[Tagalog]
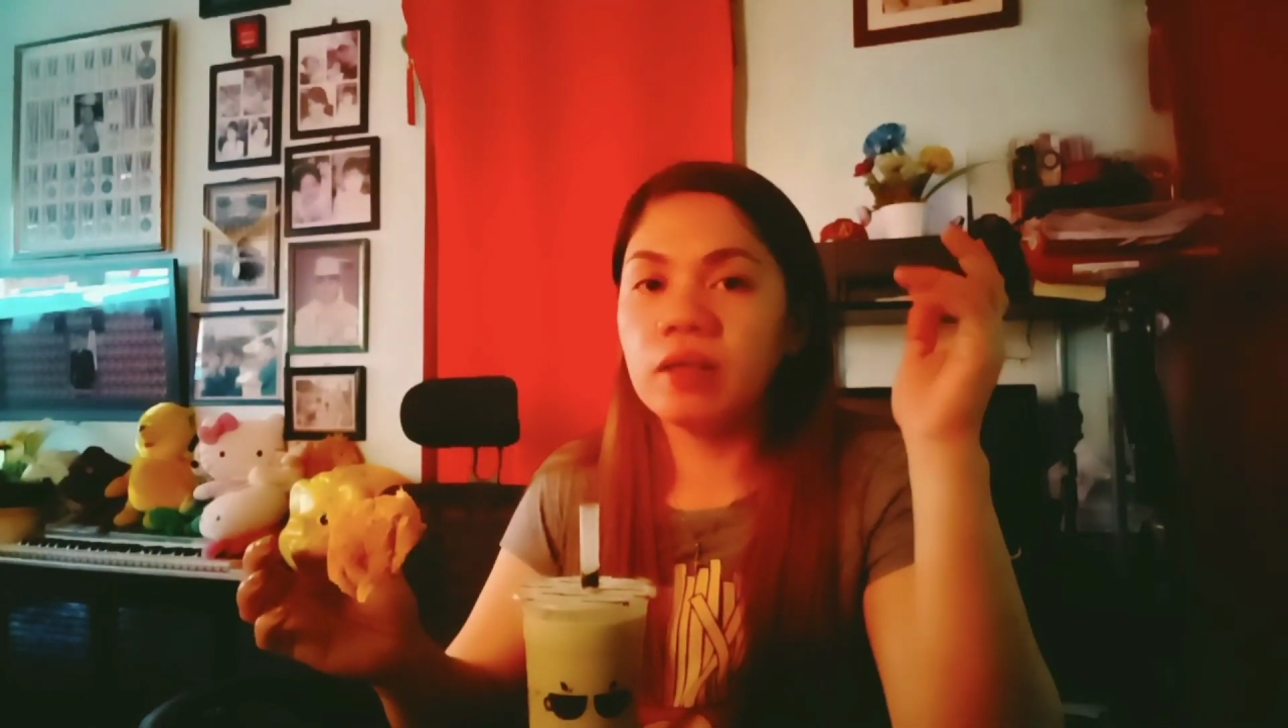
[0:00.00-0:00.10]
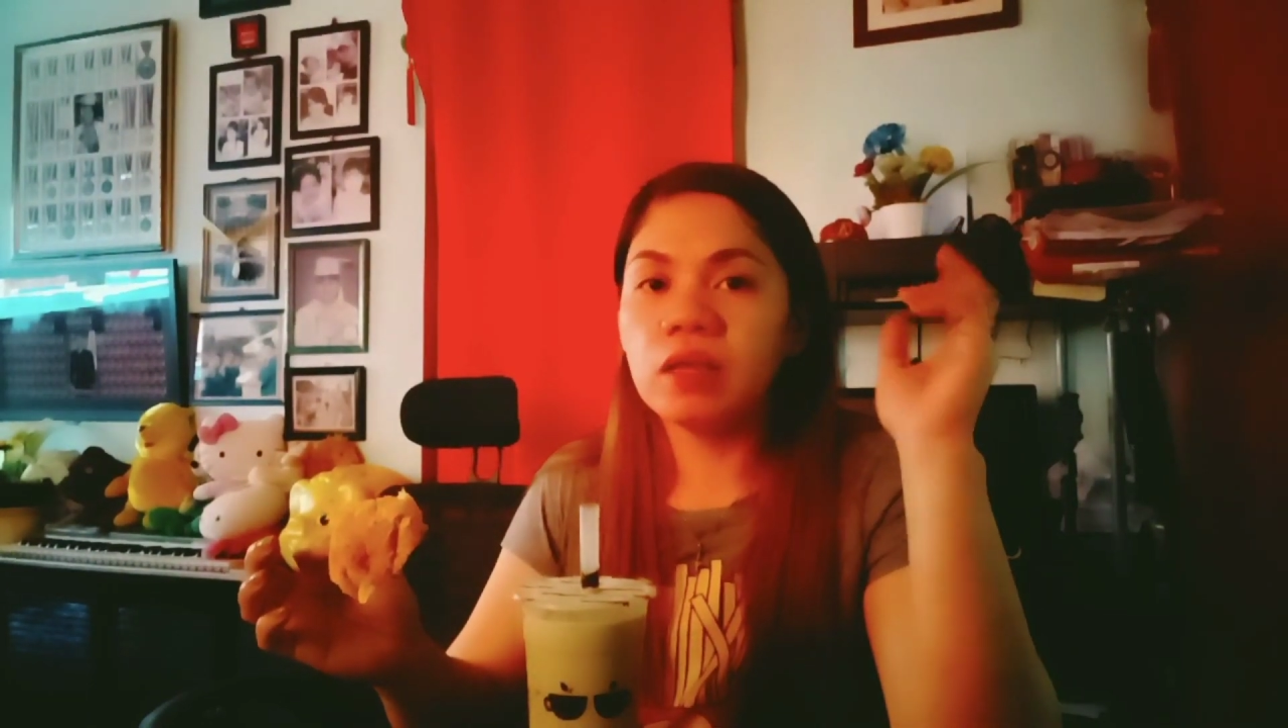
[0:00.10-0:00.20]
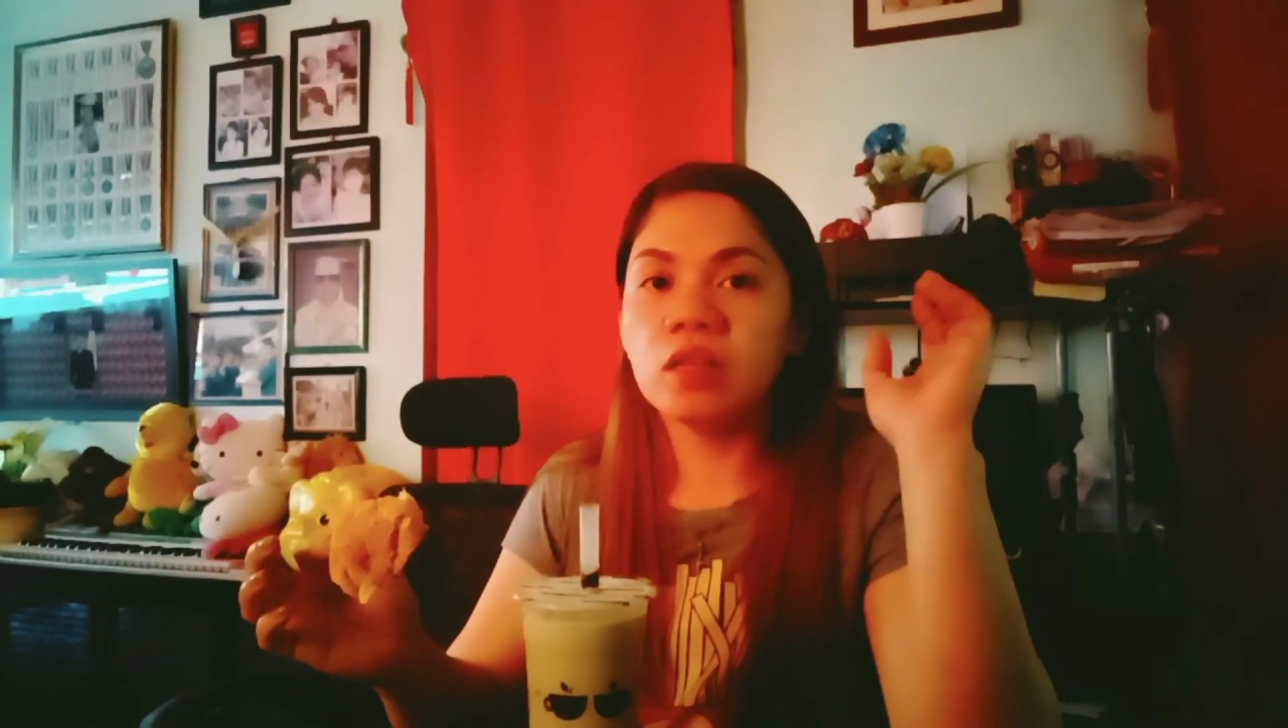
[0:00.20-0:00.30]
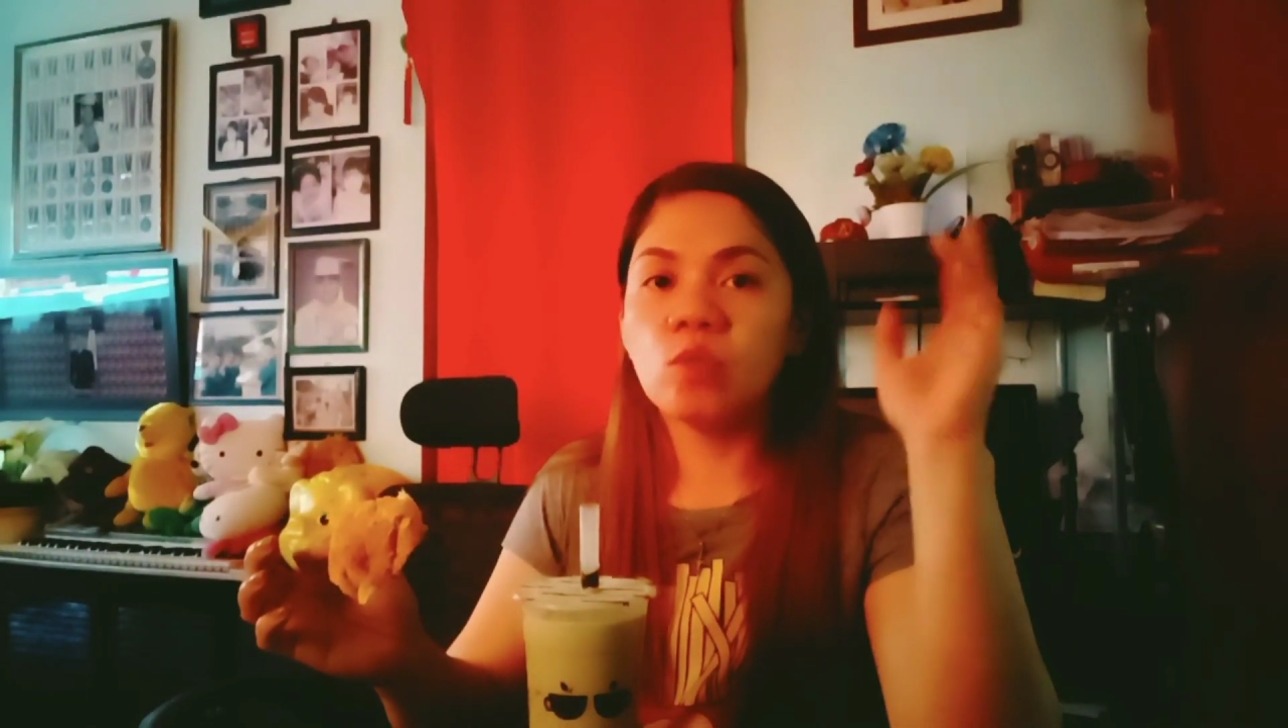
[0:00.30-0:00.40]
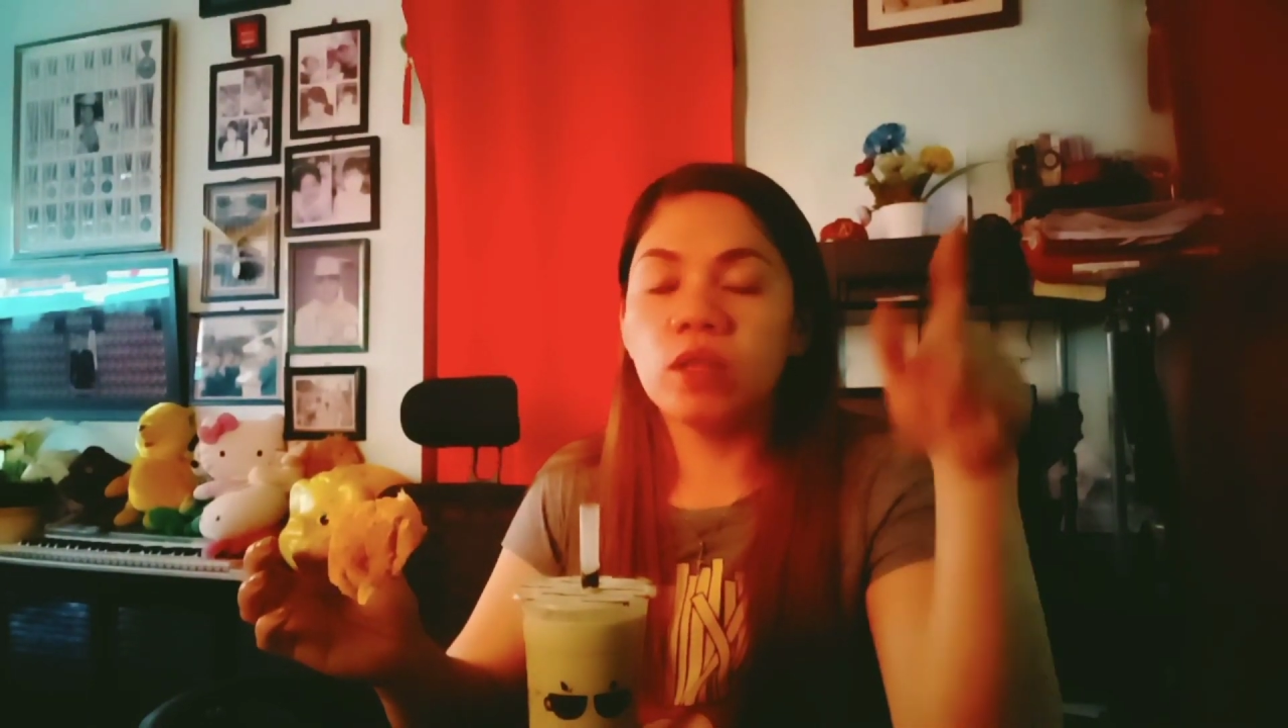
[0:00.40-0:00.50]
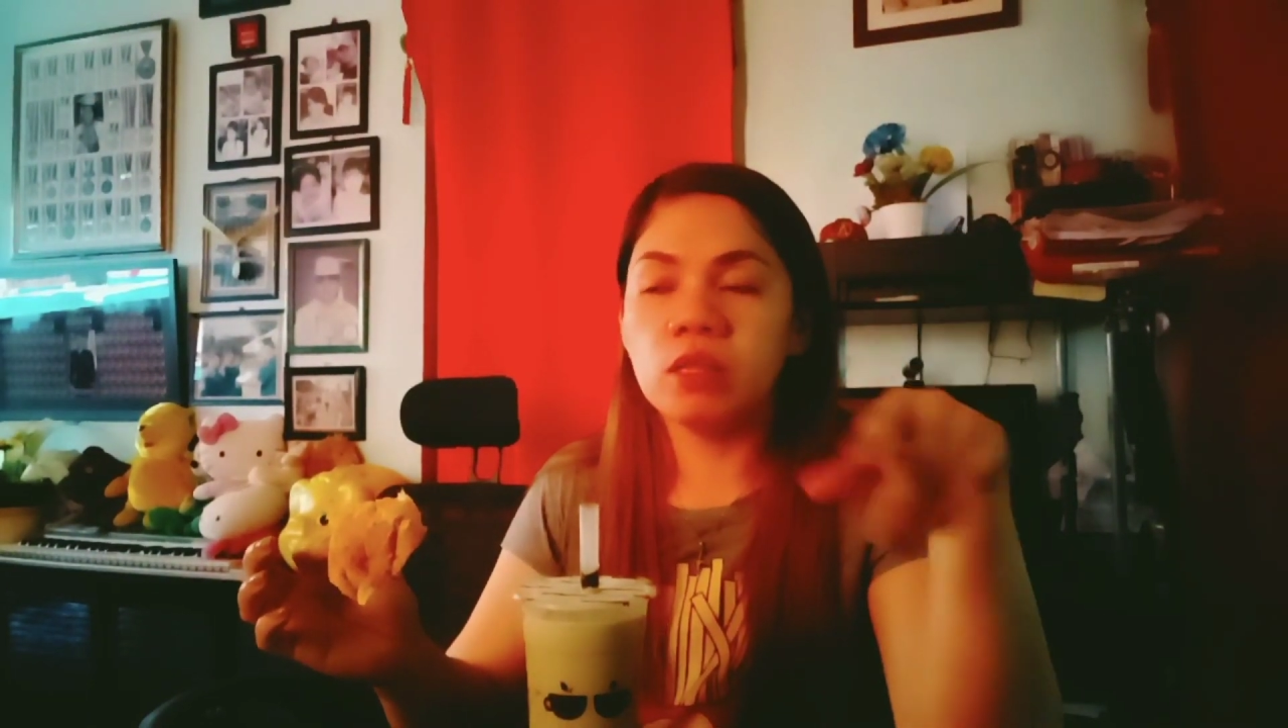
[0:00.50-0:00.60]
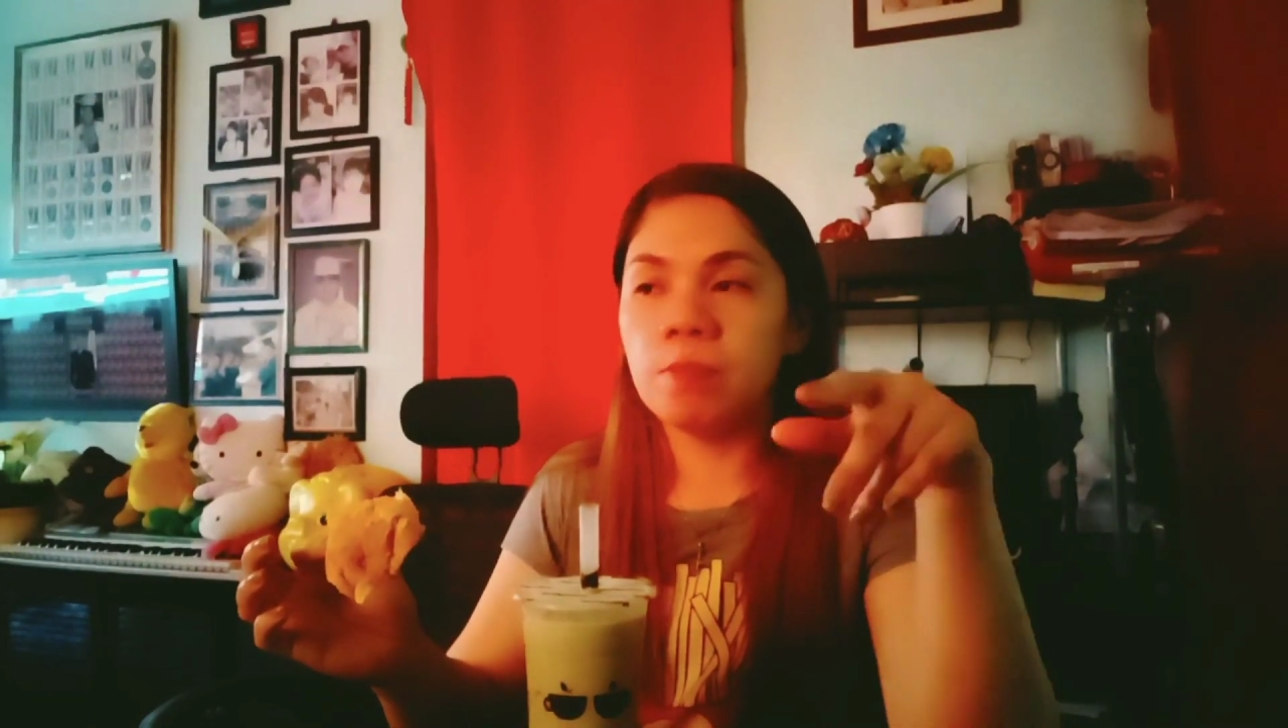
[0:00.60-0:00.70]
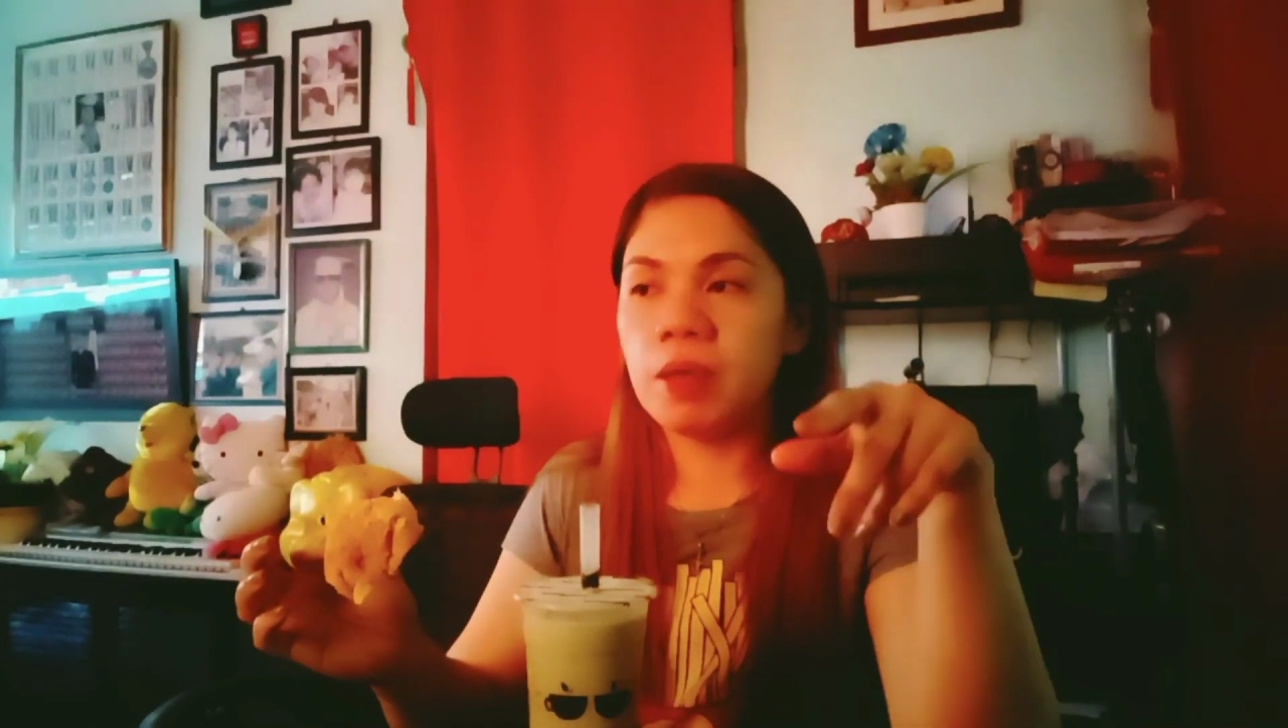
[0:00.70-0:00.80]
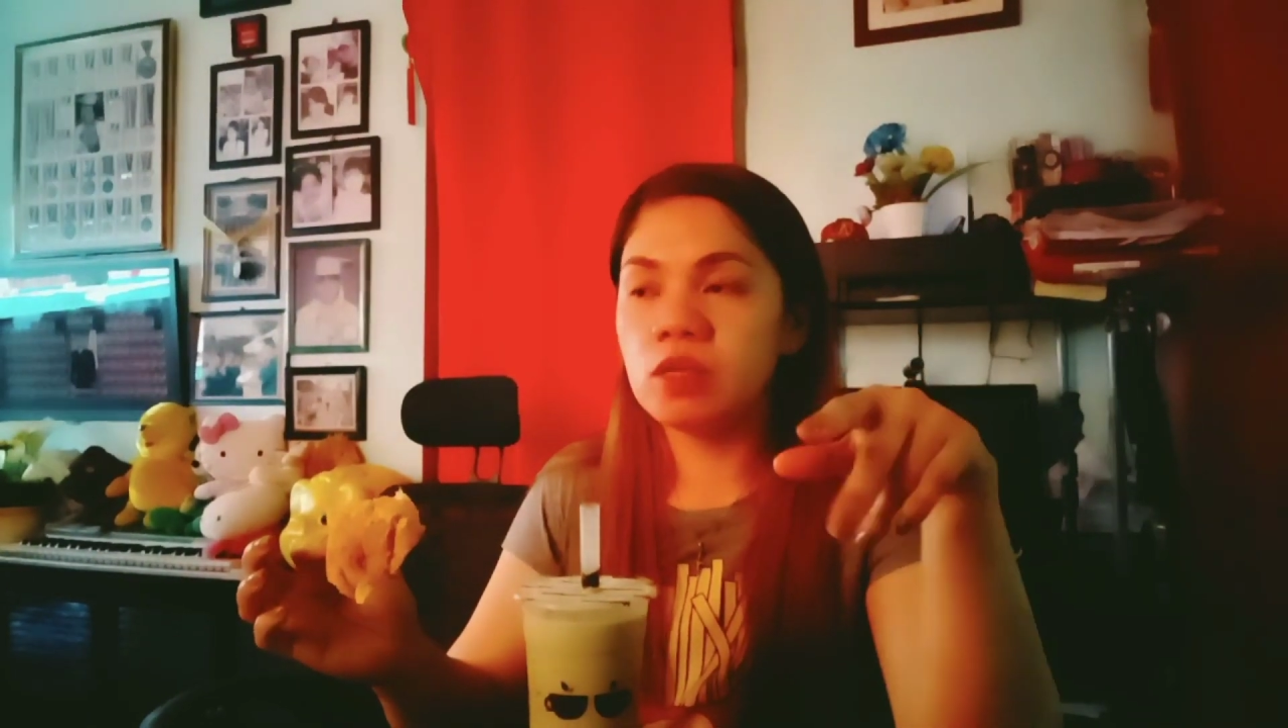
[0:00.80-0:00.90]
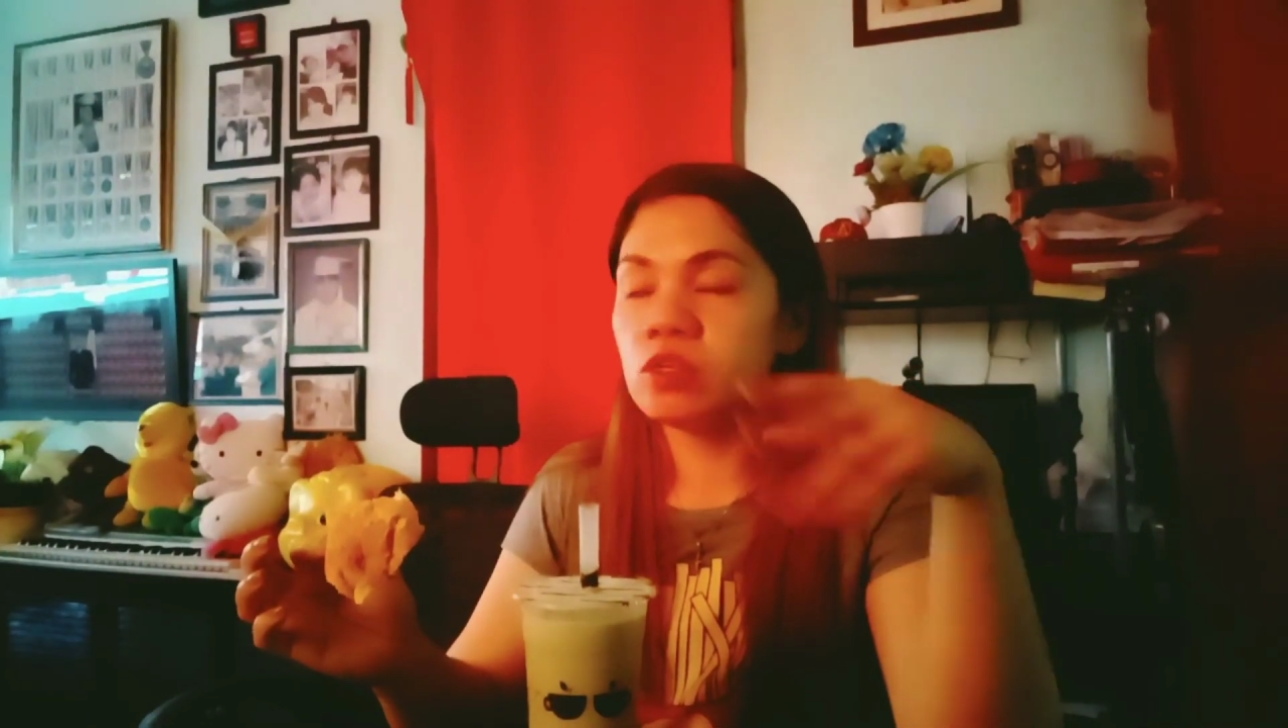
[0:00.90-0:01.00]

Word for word: 20 pesos.